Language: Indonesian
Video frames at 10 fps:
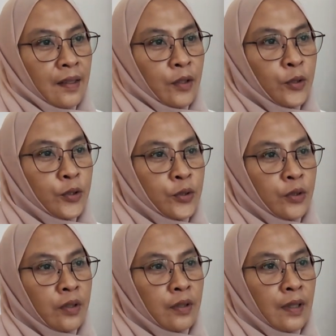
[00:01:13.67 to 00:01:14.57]
untuk
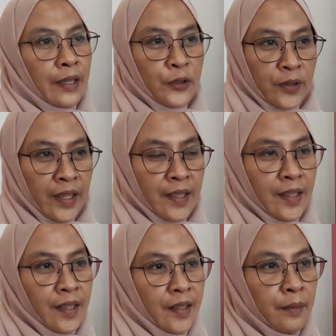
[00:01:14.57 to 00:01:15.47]
itu tadi
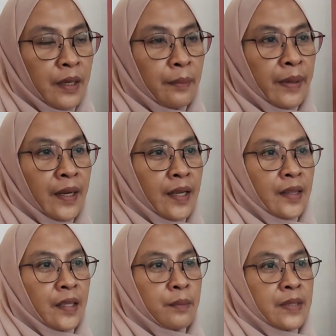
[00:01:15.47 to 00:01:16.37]
bagaimana
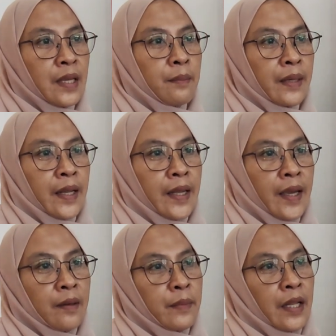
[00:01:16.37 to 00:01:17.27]
kita bisa
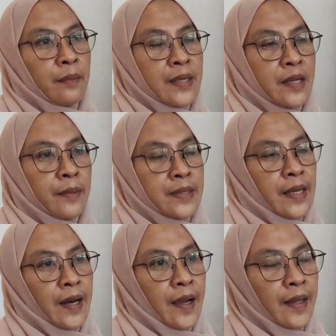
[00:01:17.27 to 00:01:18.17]
menaikkan minat baca
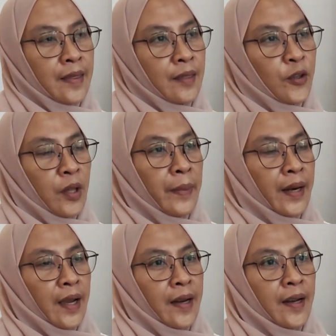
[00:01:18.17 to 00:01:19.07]
masyarakat Pertama
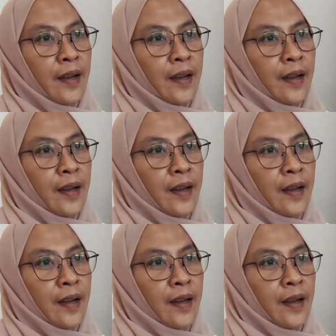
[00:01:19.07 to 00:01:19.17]
anak